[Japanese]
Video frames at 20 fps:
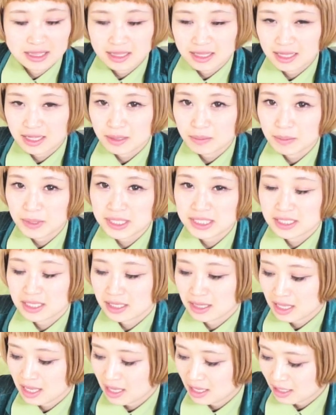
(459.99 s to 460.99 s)
できまし
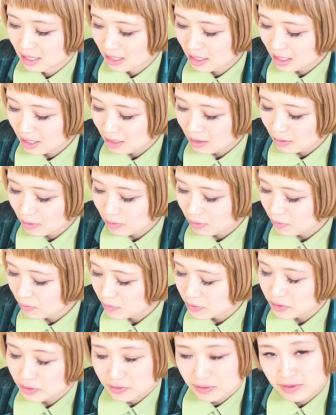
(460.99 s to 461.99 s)
たねなんか
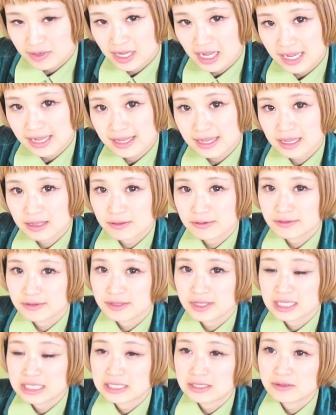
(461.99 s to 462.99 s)
こう食関係の
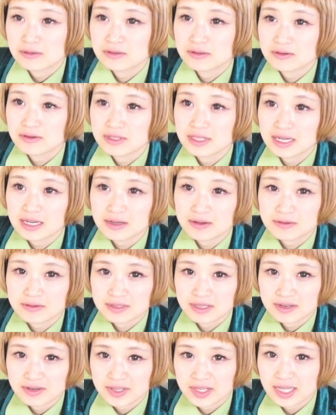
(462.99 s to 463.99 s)
人たちとすごい仲良
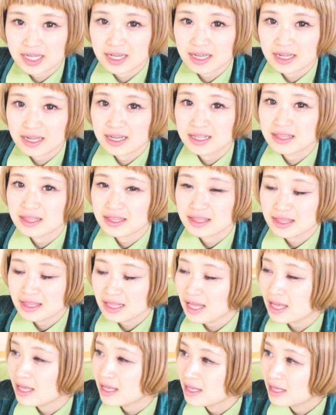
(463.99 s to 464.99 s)
くなる機会があっ
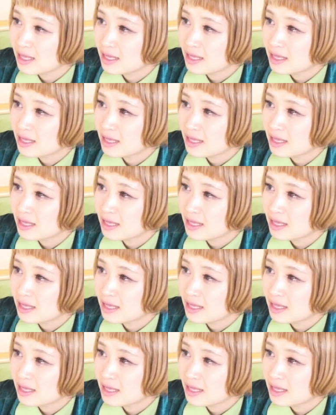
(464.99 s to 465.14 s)
て